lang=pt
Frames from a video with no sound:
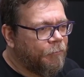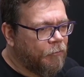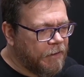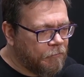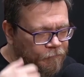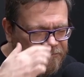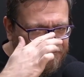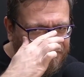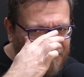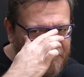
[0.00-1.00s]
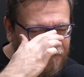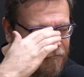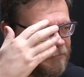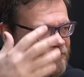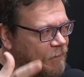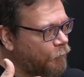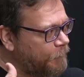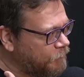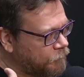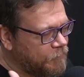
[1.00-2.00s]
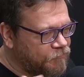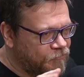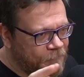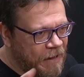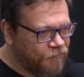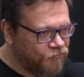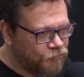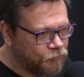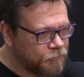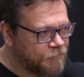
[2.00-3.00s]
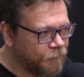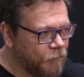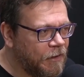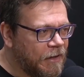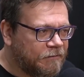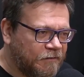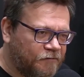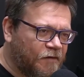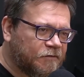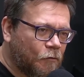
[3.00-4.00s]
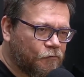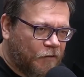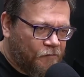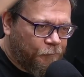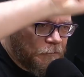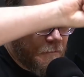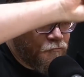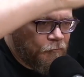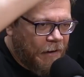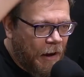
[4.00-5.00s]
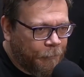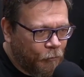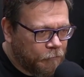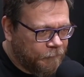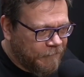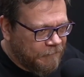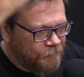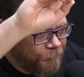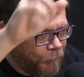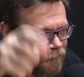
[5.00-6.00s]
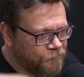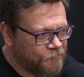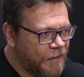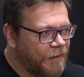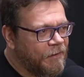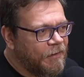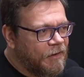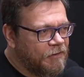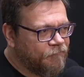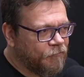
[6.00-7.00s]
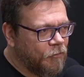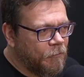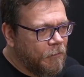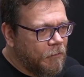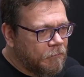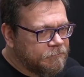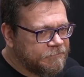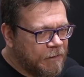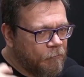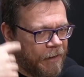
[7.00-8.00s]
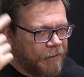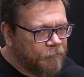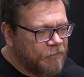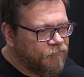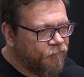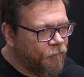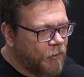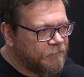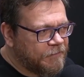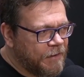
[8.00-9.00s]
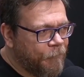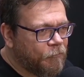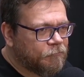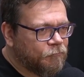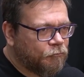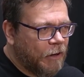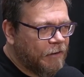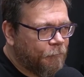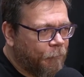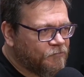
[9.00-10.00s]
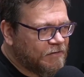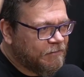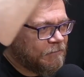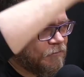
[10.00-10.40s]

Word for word: Porque quando você faz um filme que você tem cobertura de imagem de tudo, ele falou, na cena que estão os caras pulando de um carro para o outro, naqueles postes lá, ele falou, tá o cara do lado de fora, daqui a pouco o cara do poste tá entrando